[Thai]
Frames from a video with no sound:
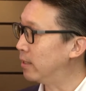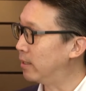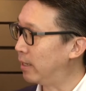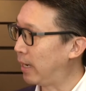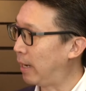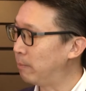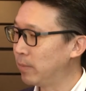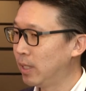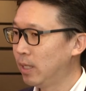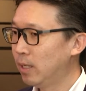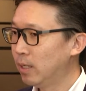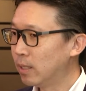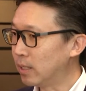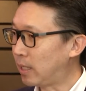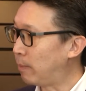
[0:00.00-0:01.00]
นะครับ
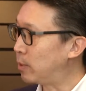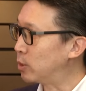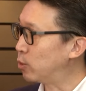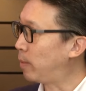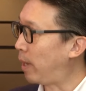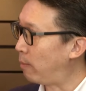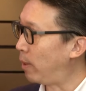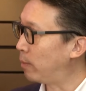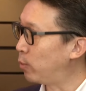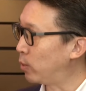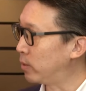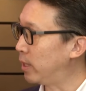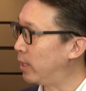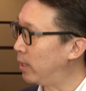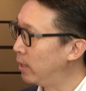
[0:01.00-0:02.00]
หรือกลับมาสู่ภาวะปก
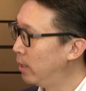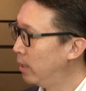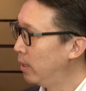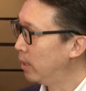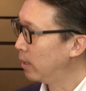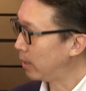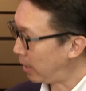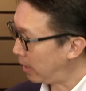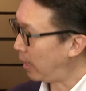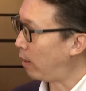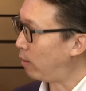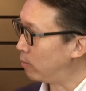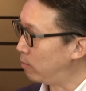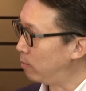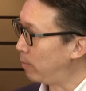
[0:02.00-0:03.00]
ติ เงินเรา
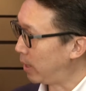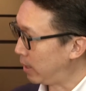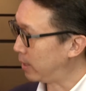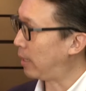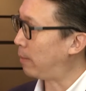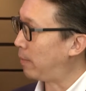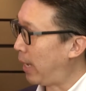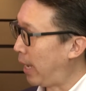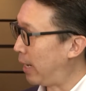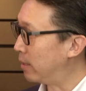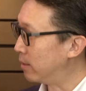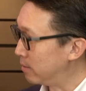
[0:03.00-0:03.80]
มันก็จะทำงาน